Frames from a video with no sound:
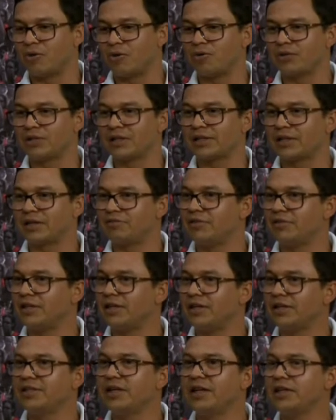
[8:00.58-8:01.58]
onda que está vindo
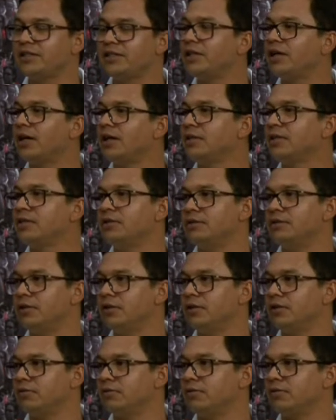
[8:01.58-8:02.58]
aí é de retirada de
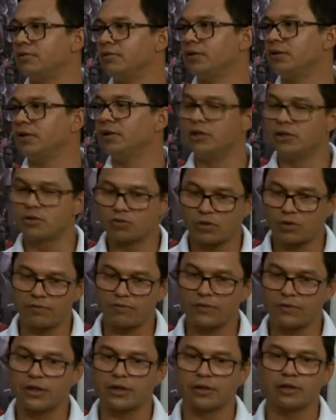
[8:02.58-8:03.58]
direitos. E isso
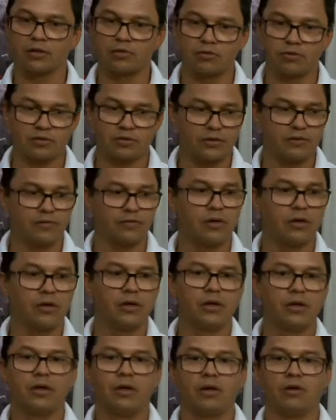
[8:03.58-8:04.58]
afeta, inclusive,
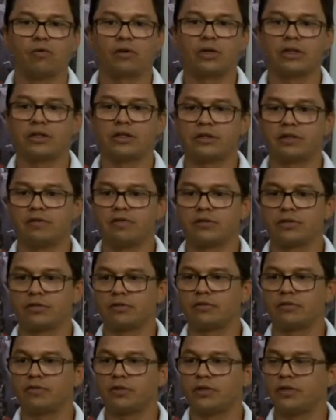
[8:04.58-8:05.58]
o que a gente tem visto que
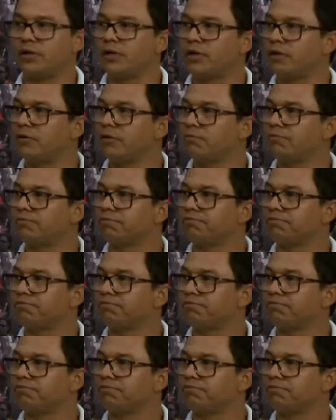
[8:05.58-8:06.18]
Uma federal. onda forte